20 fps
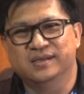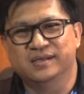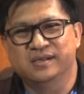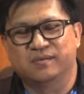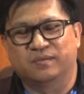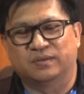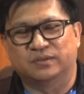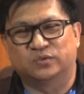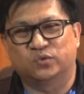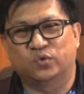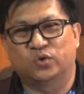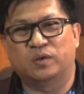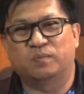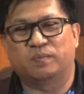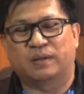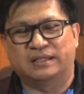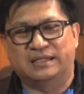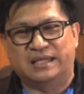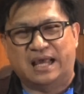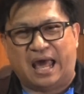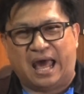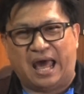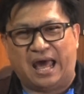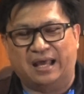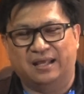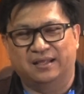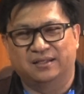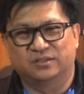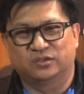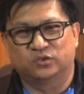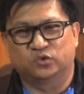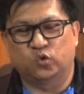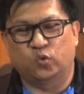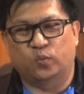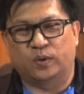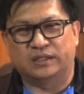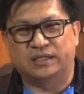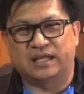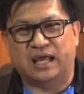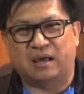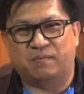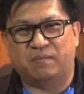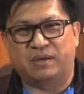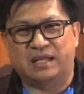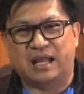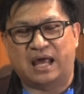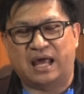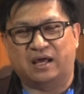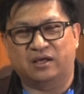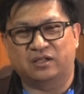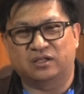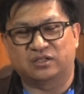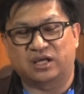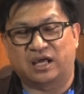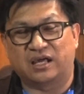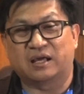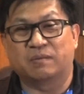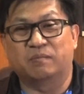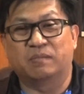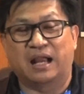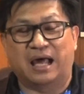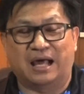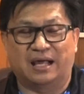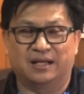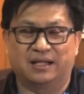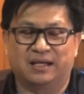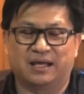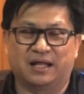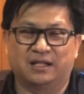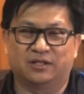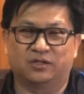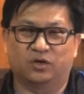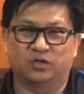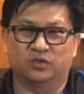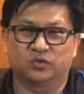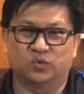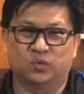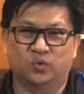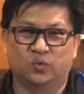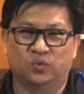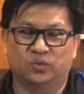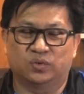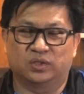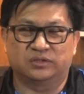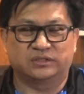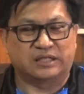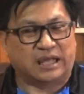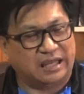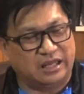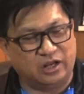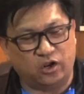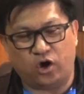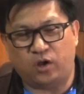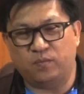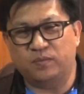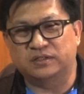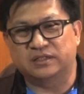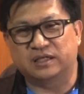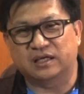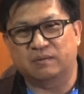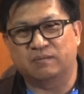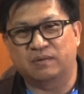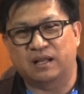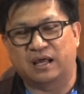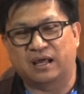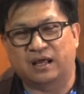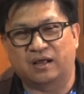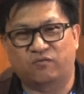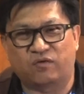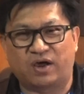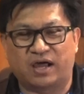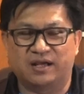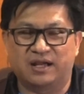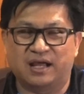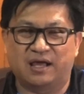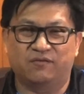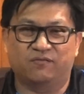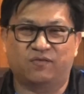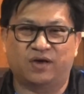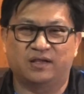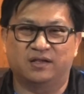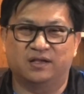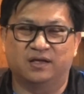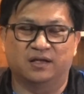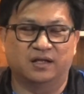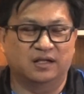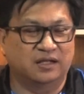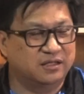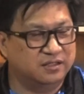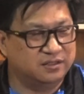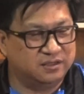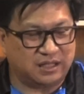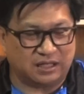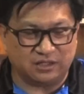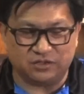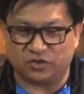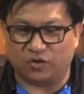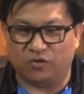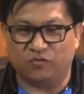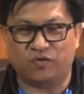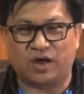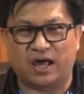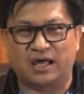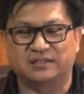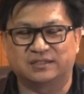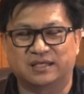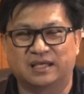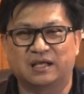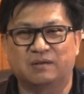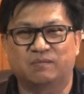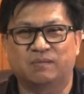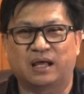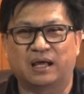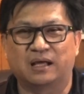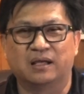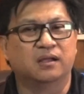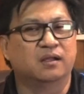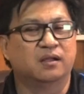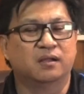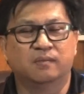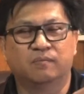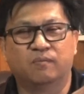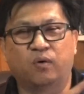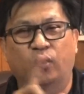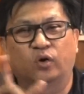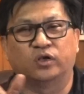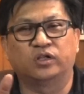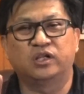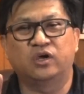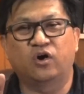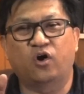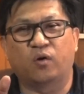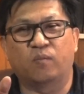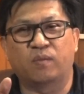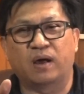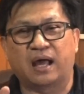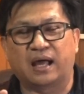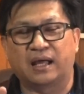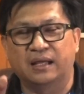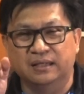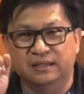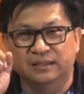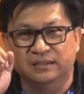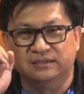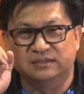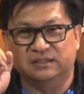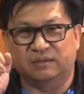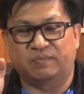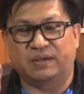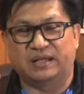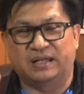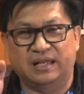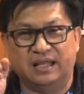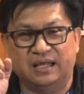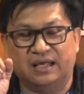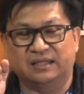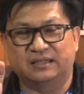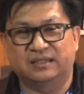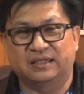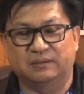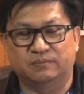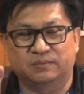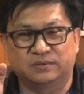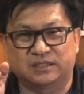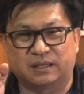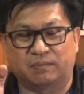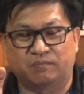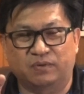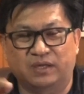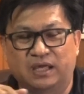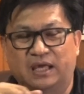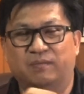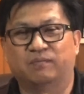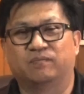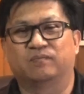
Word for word: มันสู้ด้วยปัญญา สู้ปัญญาไม่ได้ก็จะใช้กำลังในการต่อสู้ ใจร้อนไม่ใช่กำลังฝ่ายใดฝ่ายหนึ่งหรือทั้งสองฝ่ายใช้กำลังผลที่ออกมาจะเป็นเนกาทีฟสัมเกม